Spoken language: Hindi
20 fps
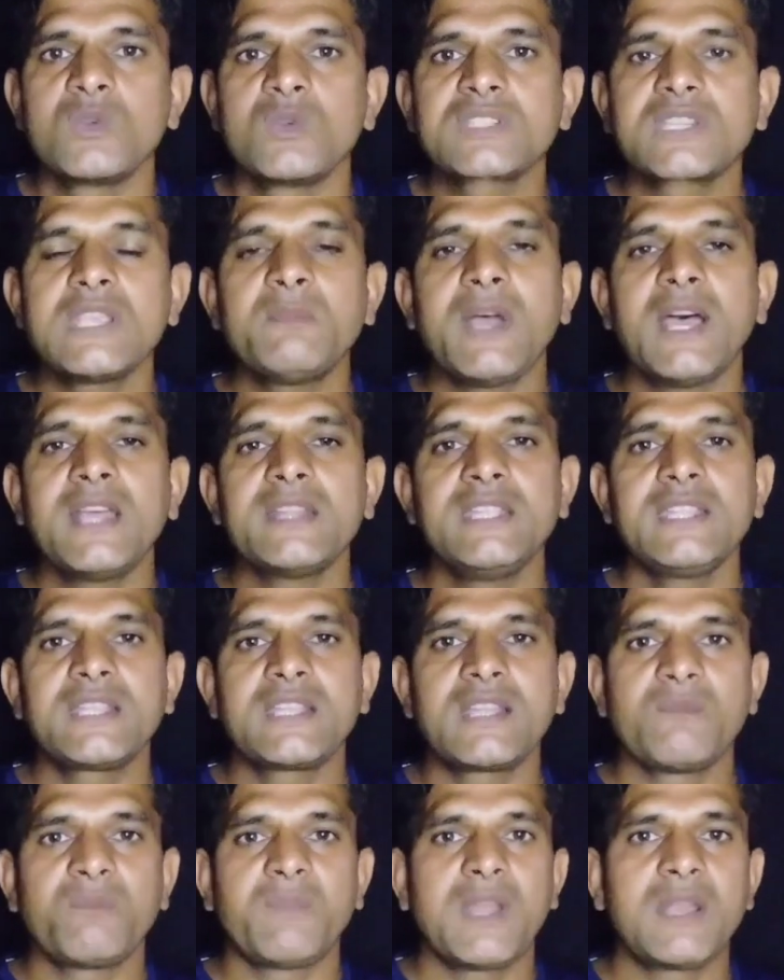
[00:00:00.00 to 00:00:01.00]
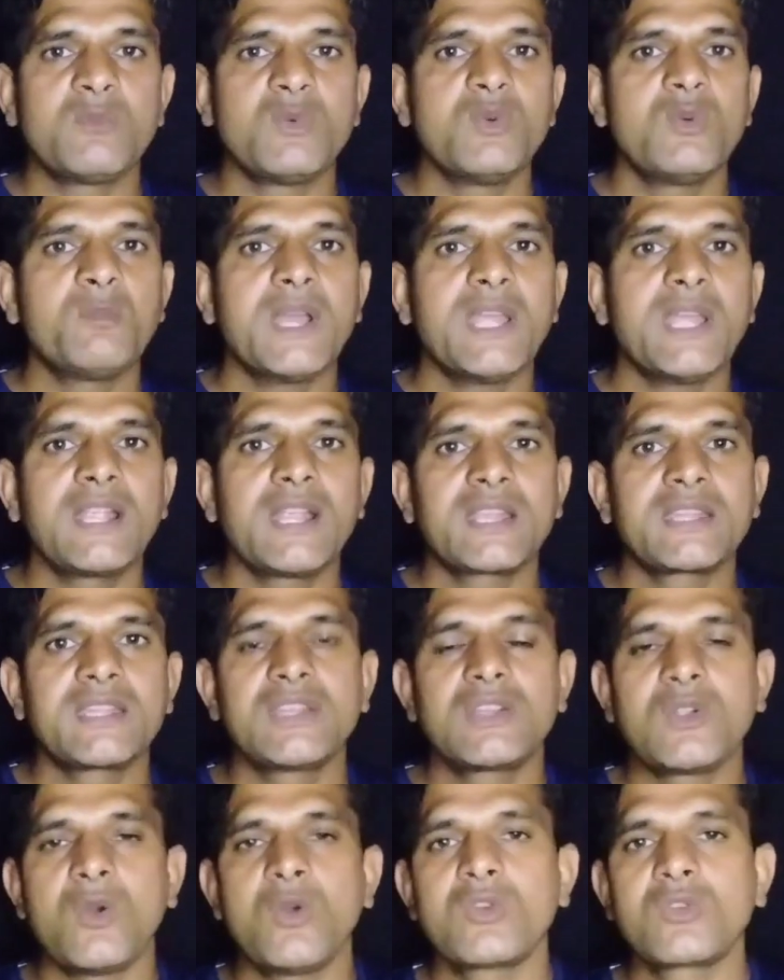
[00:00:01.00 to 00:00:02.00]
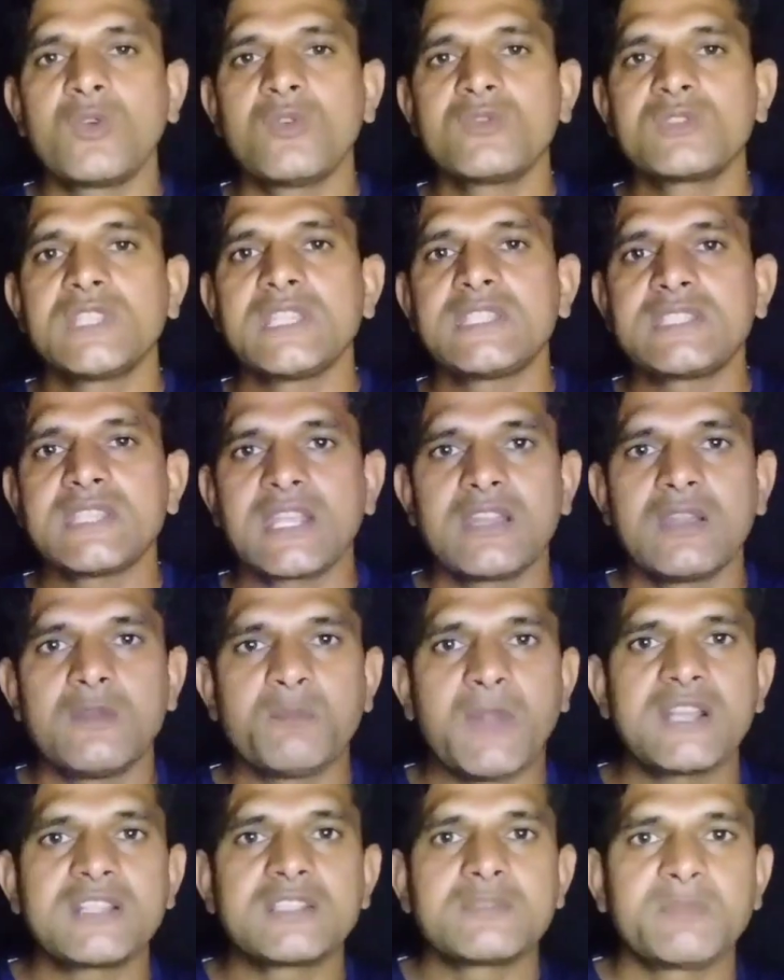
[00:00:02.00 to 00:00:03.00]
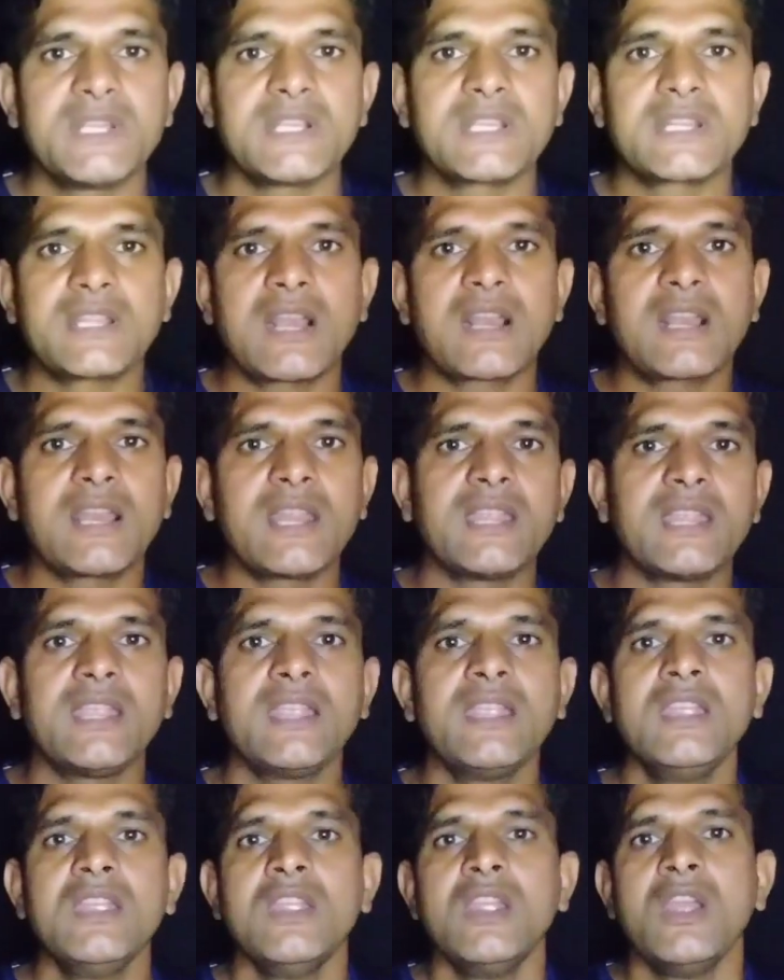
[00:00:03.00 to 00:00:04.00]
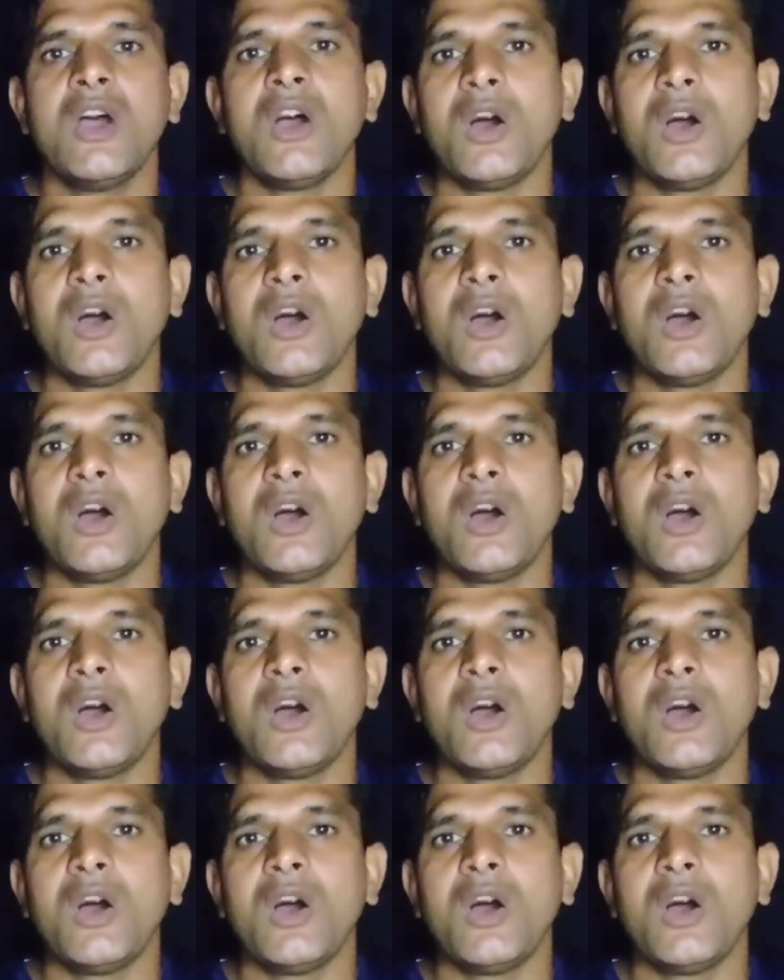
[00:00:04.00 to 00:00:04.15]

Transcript: उसके बाद ही कंफर्म हो पाएगा कि कौन कौन से चैनल पार्टिसिपेट कर रहे हैं